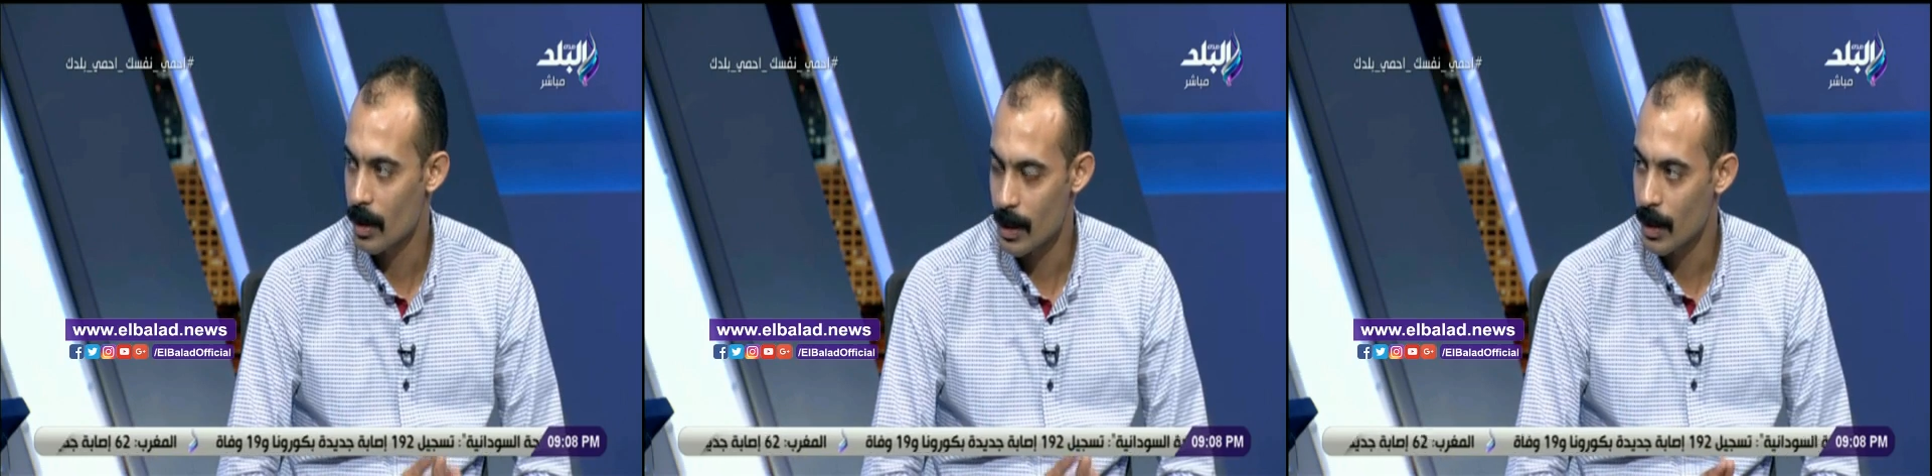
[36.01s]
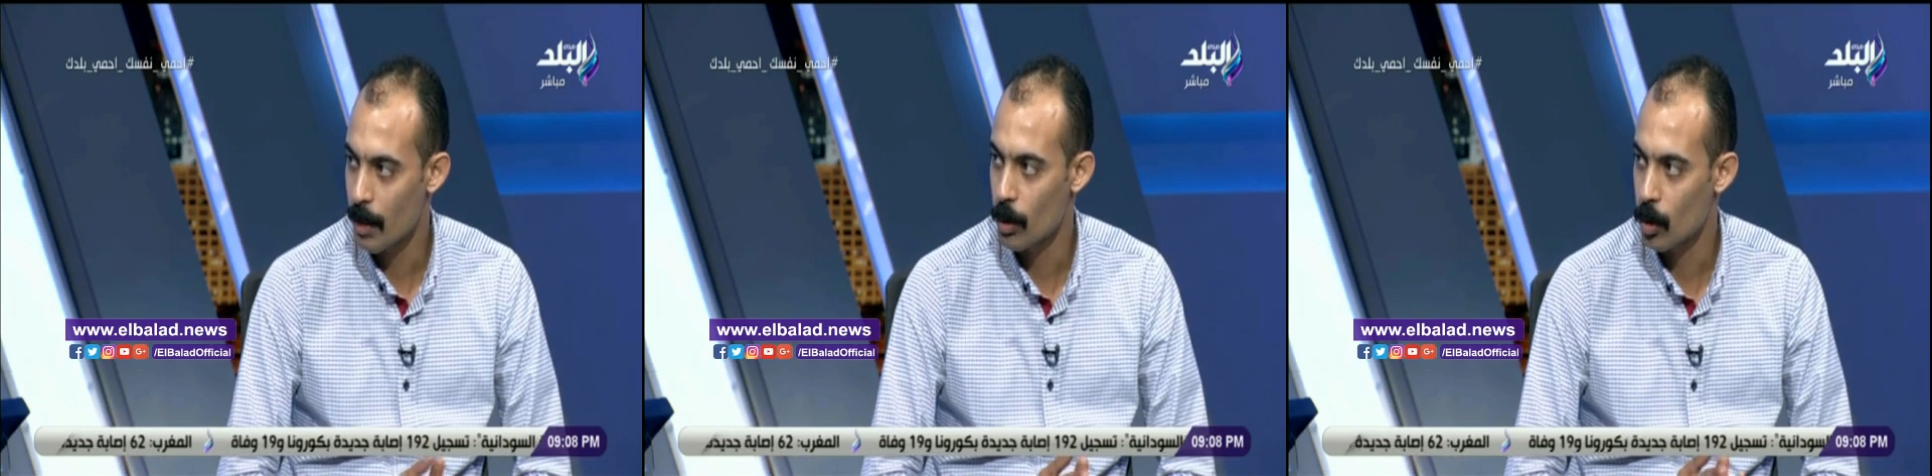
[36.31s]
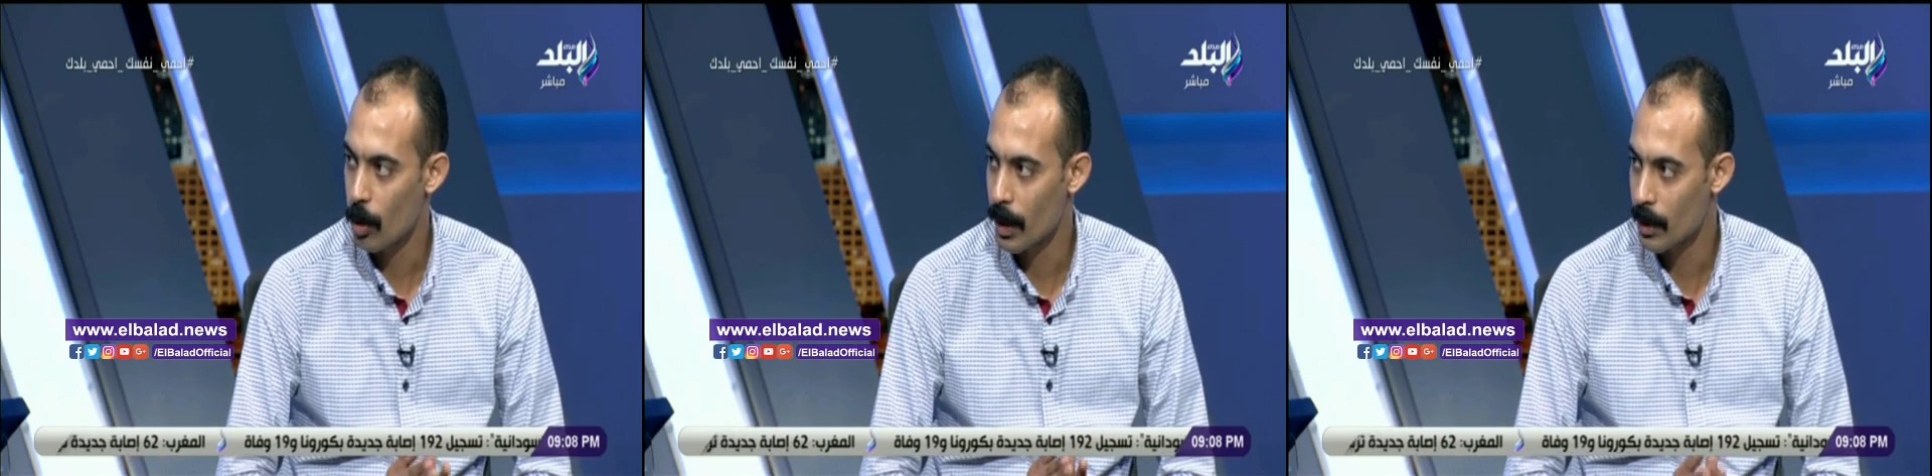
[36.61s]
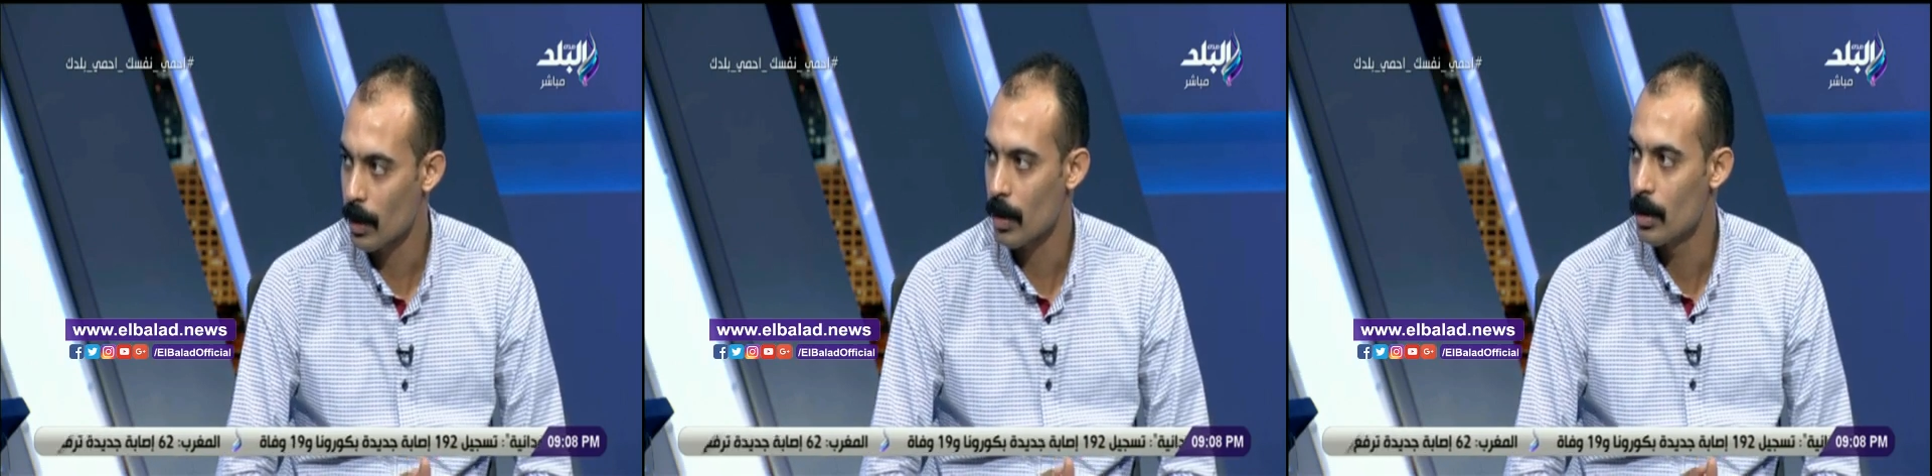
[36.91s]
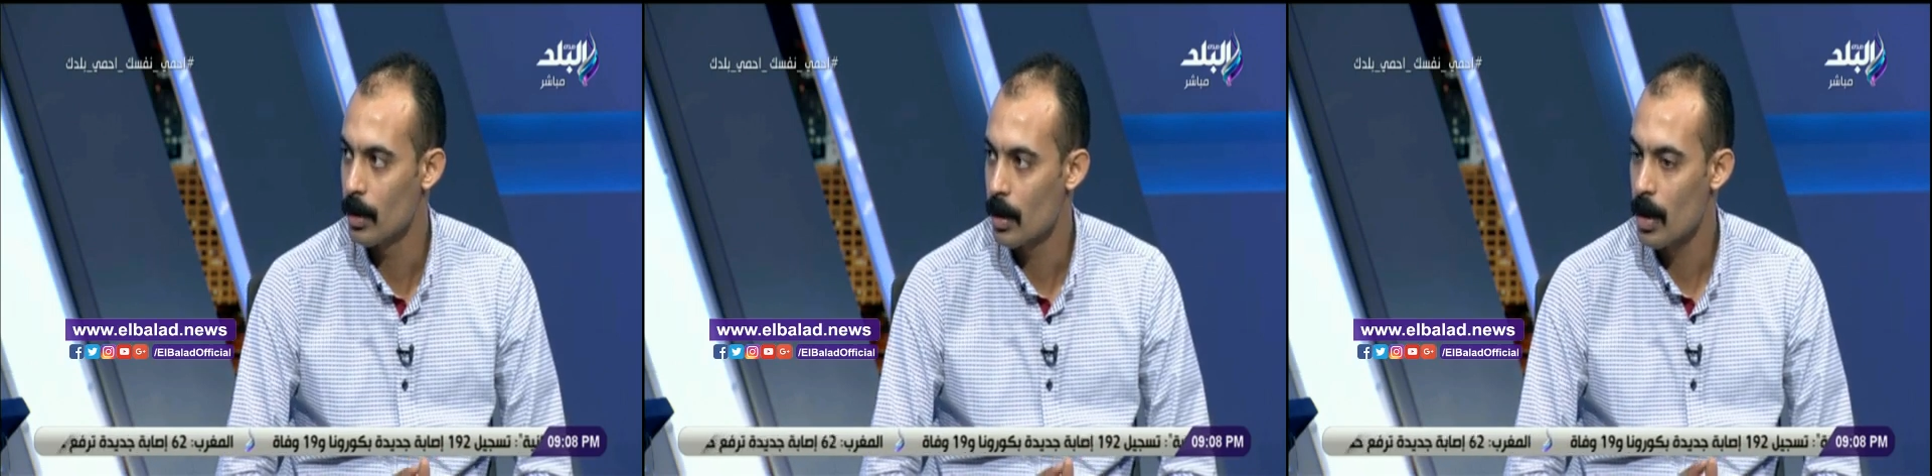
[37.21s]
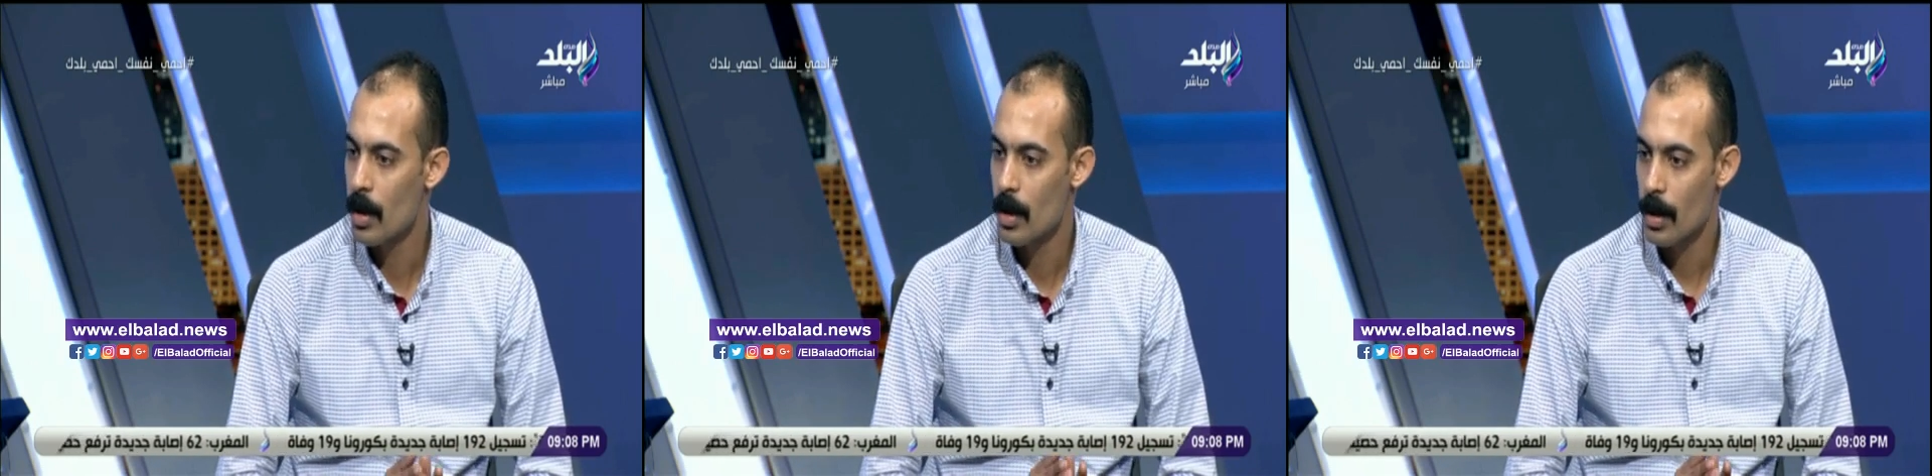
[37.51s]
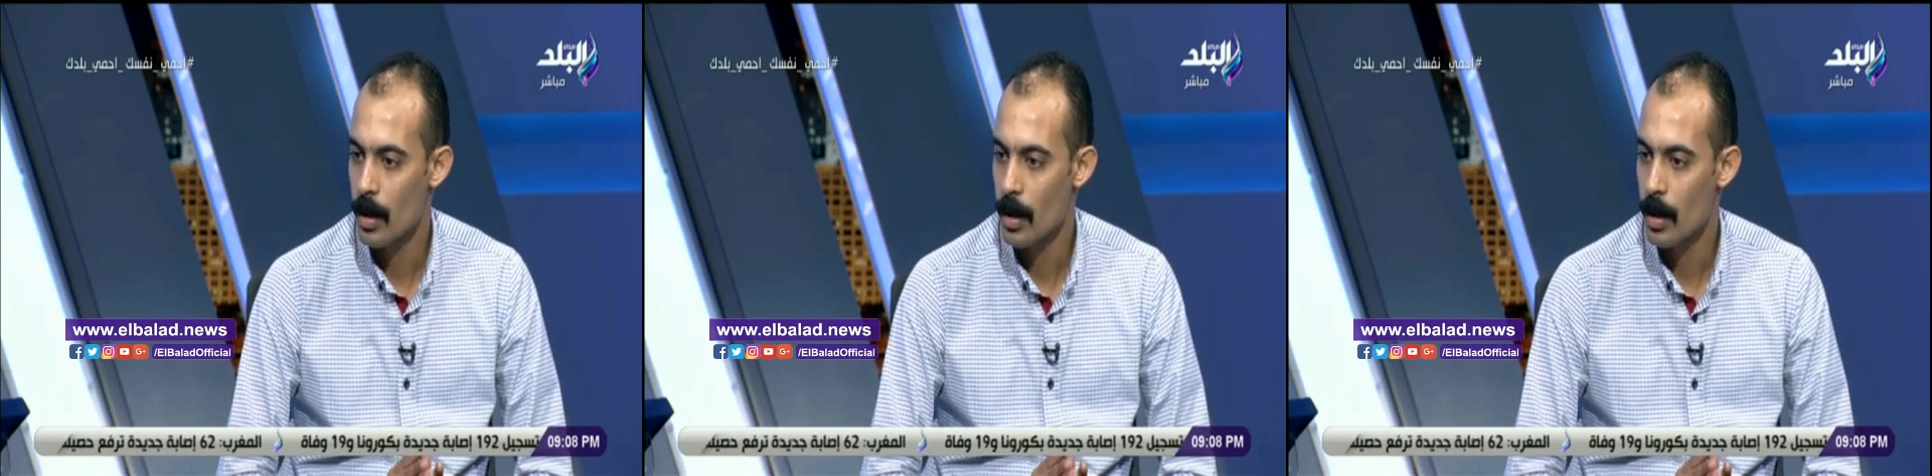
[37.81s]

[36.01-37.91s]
الناس هناك بتروح باختيارها مم.